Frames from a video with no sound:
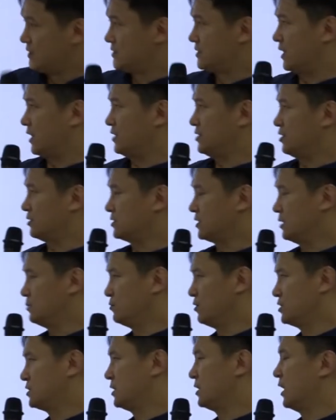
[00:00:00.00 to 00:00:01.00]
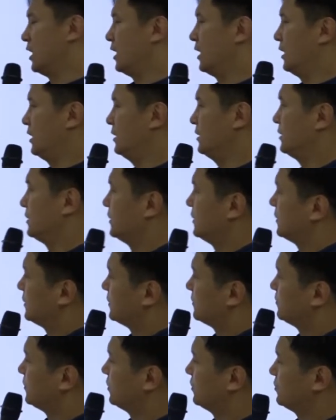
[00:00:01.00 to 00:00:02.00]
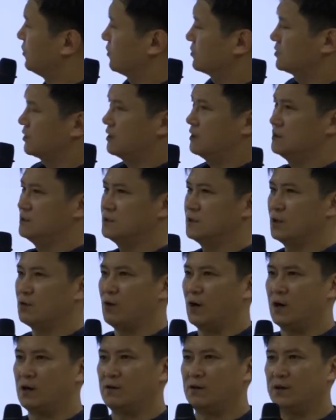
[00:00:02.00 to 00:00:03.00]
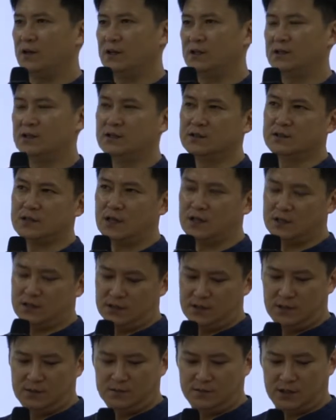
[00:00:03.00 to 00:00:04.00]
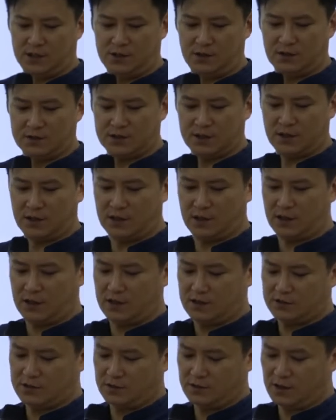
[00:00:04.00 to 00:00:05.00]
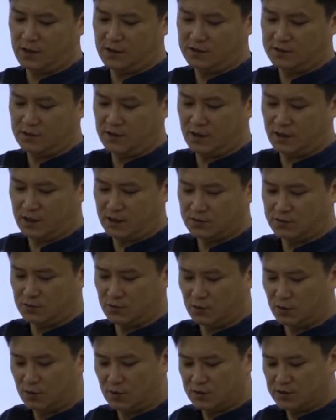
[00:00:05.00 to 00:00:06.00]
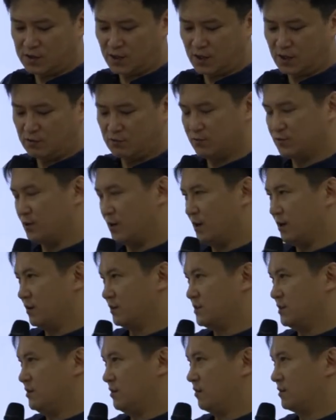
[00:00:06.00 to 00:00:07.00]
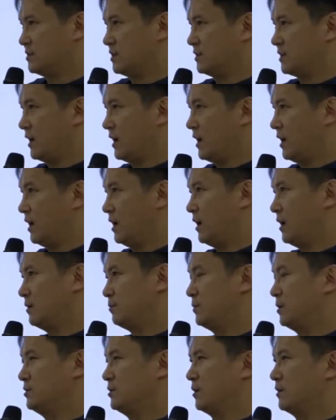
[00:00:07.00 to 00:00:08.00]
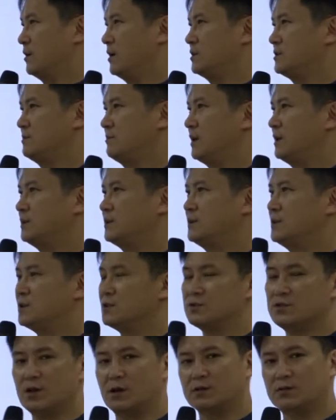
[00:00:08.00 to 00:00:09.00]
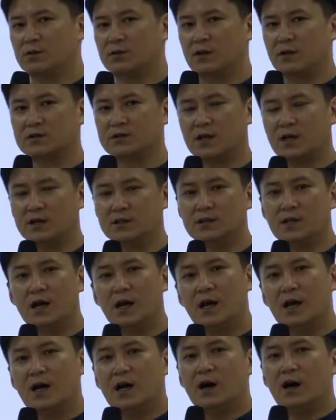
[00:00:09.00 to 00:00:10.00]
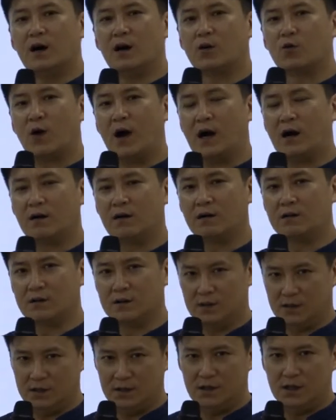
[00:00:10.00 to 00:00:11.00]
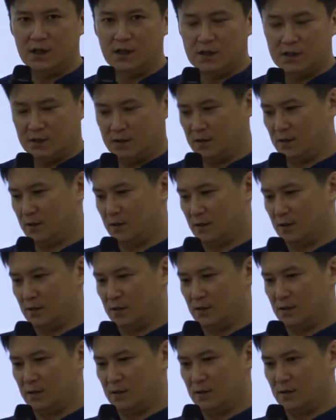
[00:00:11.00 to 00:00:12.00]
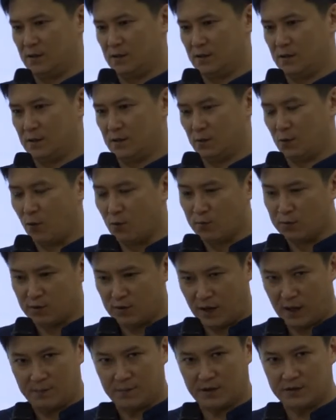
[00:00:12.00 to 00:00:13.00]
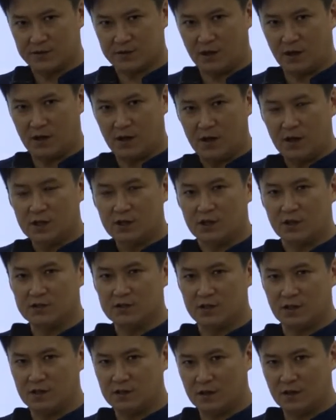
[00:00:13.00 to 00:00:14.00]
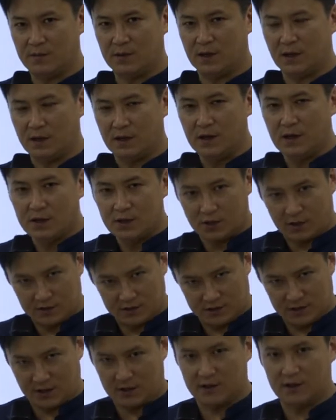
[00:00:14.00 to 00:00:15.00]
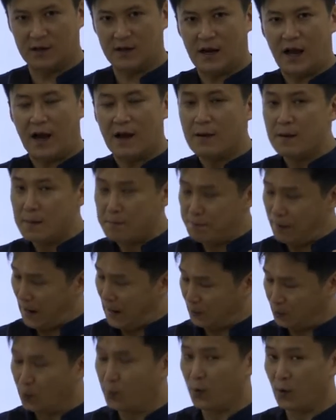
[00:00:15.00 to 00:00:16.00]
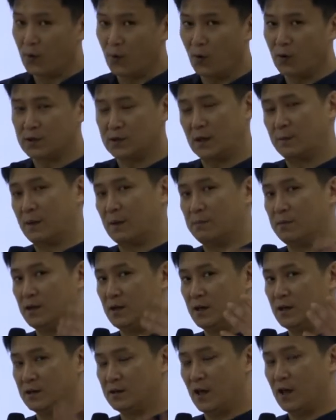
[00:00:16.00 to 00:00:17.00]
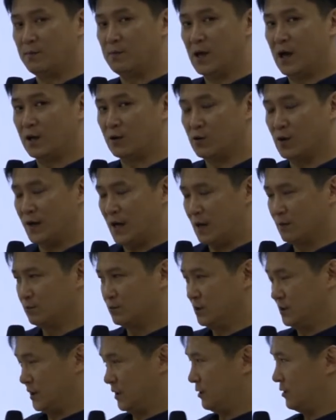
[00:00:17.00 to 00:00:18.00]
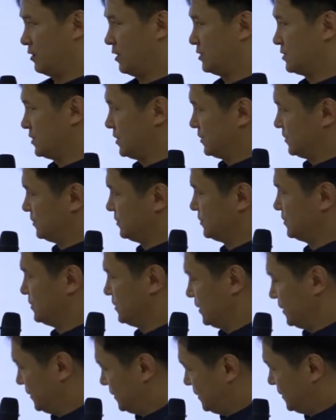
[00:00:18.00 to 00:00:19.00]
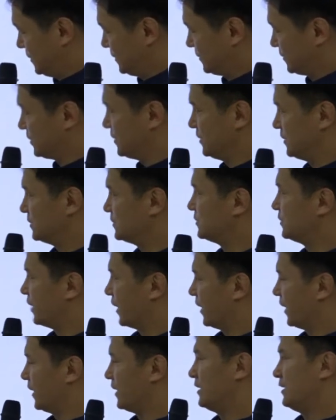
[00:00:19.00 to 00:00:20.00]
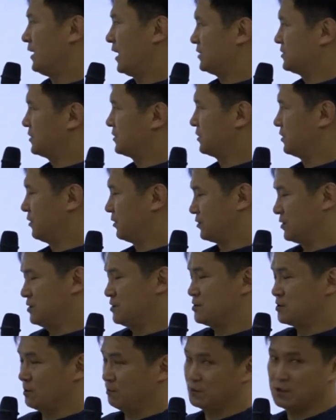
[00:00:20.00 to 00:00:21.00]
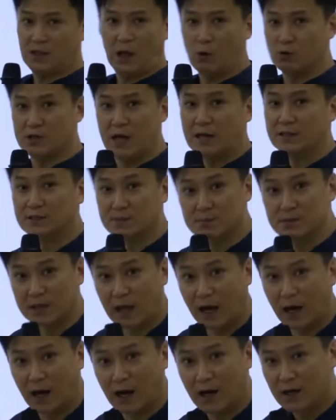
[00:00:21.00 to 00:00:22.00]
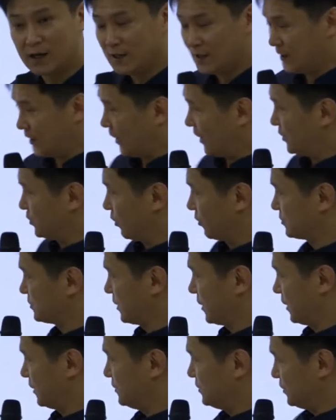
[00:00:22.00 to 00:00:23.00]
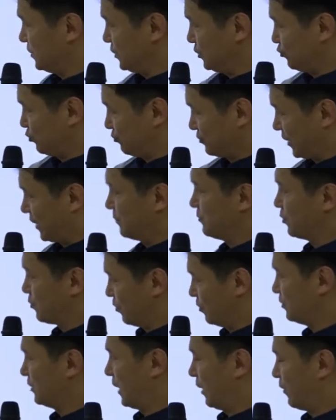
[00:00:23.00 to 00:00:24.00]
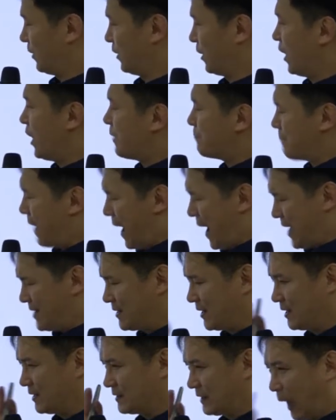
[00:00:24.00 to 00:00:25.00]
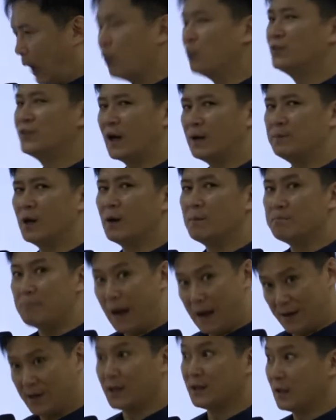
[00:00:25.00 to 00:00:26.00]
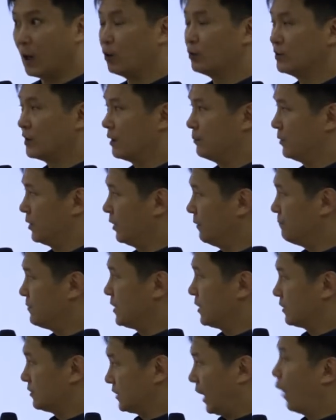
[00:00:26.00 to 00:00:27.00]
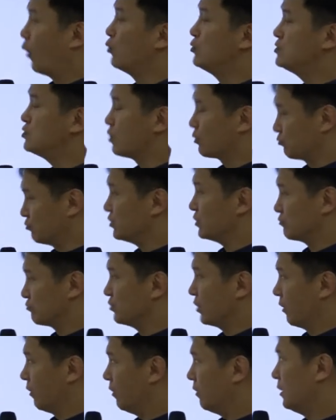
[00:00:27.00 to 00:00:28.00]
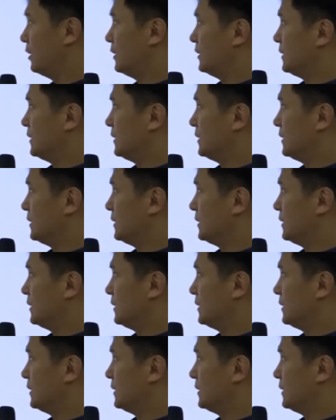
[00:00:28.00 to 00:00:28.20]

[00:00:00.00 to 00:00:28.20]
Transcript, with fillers: 자, 역사란 무엇인가? 뭐 역사란 이제 과거에 있는 사실을 이제 역사가의 해석에 의해 가지고 재구성한 것을 역사다. 뭐 여러 가지 말들이 있죠. 또 역사가는 어, 과거를 어, 공부를 하면서 현재를 대비 현재를 바로 보고 그다음에 미래를 대비하기 위한 학문이다. 여러 가지를 음, 들이 있는데 사실 그런 것들이 시험 문제 나오지 않습니다. 어, 역사란 이 두 사람이 꼭 나와요. 만약에 나온다면, 만약에 나온다면 그 나온 적도 있고요.